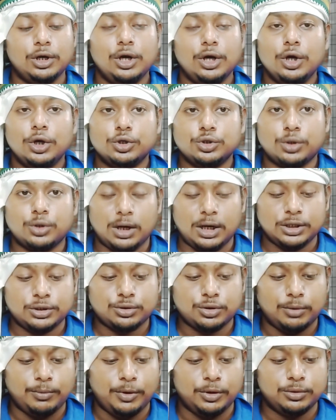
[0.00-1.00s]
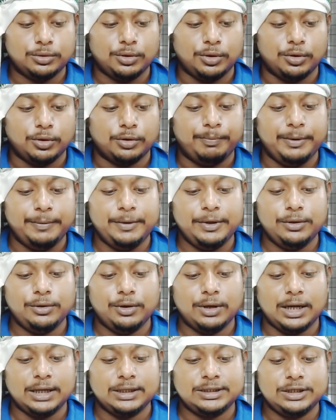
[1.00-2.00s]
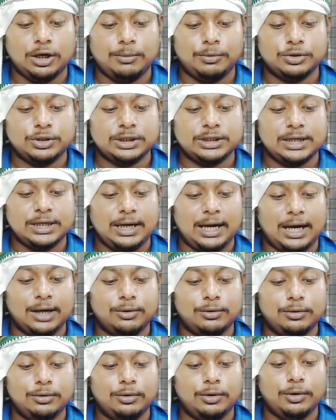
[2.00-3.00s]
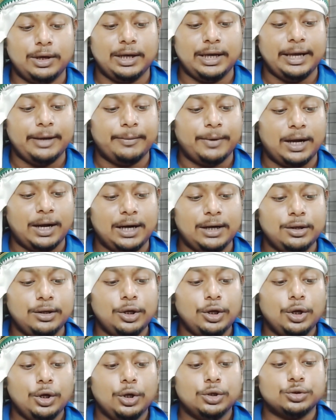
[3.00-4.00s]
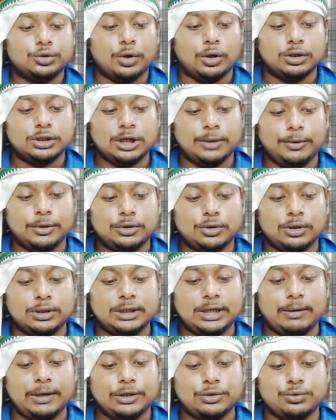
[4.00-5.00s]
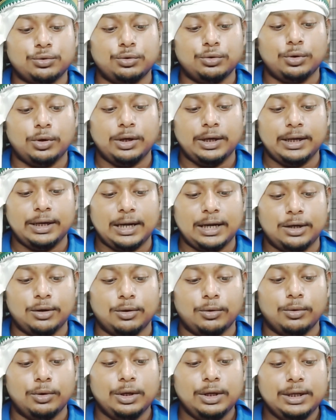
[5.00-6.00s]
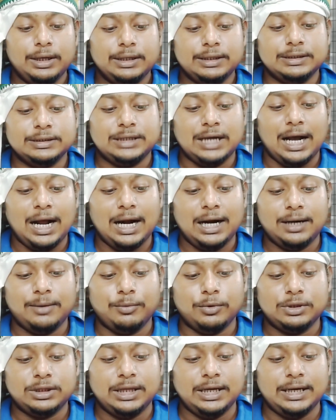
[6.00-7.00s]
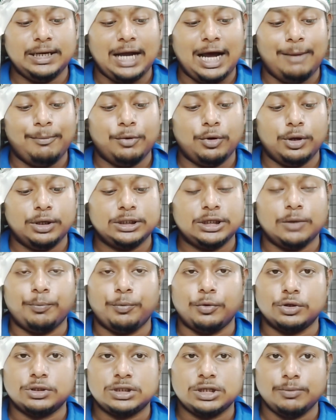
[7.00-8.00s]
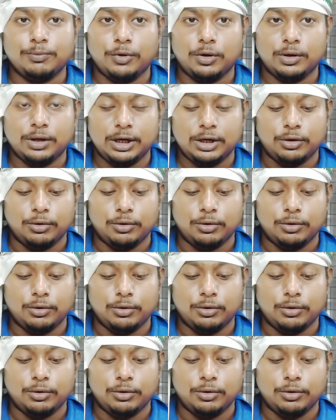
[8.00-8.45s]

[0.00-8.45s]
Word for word: স্বরাষ্ট্র মন্ত্রক বিভিন্ন রাজ্যে অবশেষে লাগু হয়ে এবার শংসাপত্র দেওয়া শুরু হয়ে গেল যার মধ্যে নাম রয়েছে পশ্চিমবঙ্গেরও